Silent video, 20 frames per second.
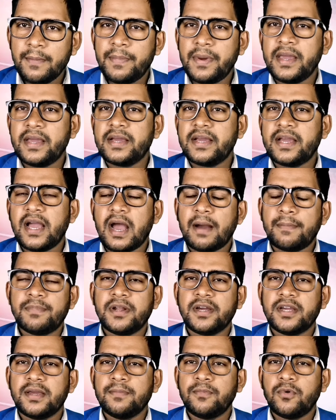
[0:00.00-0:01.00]
ব্যাংক
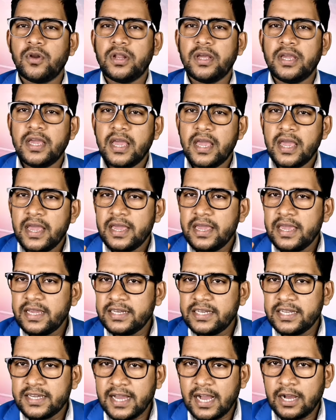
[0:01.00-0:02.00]
আপনাকে বলে
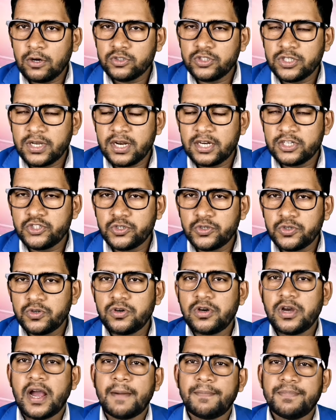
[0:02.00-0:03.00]
একটি কাগজ আনার জন্য
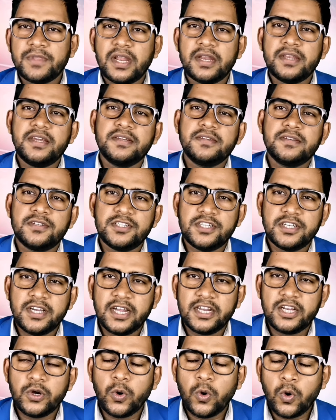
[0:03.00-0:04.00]
আপনারা নিয়ে যান
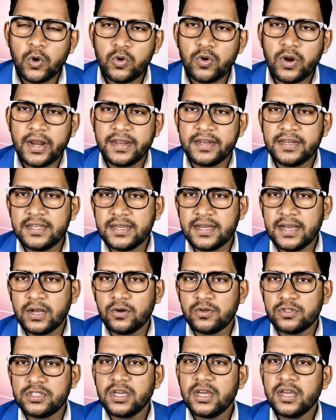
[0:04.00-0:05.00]
সেখানে অন্য আরেকটি
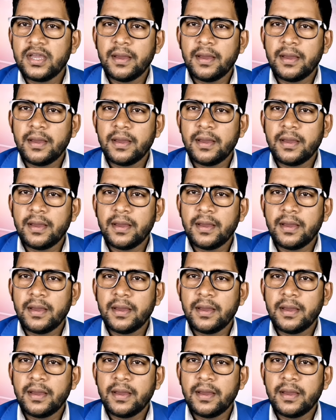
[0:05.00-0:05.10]
কাগজ